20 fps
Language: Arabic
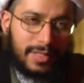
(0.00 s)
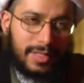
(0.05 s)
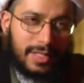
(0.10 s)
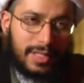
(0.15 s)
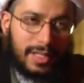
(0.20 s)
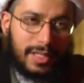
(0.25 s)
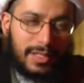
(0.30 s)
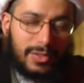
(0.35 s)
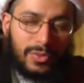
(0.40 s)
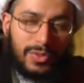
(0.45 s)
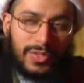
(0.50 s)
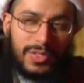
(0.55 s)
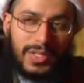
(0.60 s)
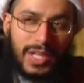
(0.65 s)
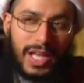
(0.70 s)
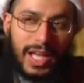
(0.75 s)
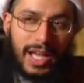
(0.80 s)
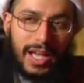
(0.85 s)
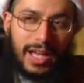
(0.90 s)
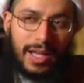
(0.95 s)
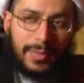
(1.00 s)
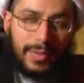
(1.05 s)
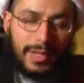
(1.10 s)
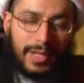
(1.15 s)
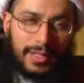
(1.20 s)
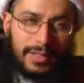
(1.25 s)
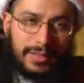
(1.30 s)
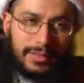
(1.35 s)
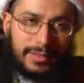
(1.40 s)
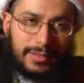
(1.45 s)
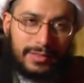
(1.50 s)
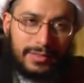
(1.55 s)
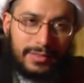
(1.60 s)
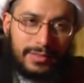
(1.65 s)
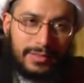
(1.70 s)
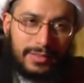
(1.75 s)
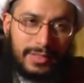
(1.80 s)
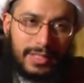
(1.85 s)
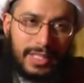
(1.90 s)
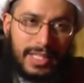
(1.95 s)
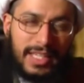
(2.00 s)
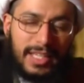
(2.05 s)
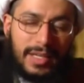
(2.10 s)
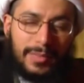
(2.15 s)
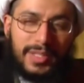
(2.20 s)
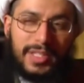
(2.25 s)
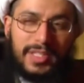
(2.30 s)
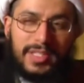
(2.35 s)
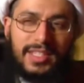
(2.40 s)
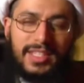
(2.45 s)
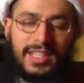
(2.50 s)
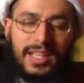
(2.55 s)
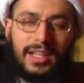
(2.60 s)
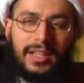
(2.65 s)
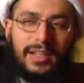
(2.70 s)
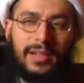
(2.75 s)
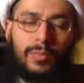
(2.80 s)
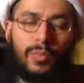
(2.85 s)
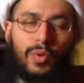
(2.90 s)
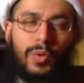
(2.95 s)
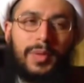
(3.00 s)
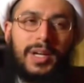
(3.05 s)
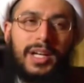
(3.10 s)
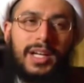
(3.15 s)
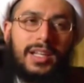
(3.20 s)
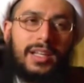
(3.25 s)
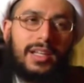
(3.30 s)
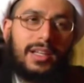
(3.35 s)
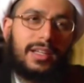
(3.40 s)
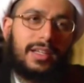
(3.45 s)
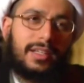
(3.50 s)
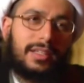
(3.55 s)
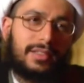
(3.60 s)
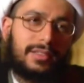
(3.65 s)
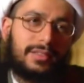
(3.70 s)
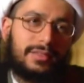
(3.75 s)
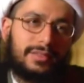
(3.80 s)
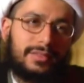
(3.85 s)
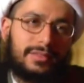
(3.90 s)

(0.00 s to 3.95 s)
صيغة الصحابة هي من صيغ المبالغه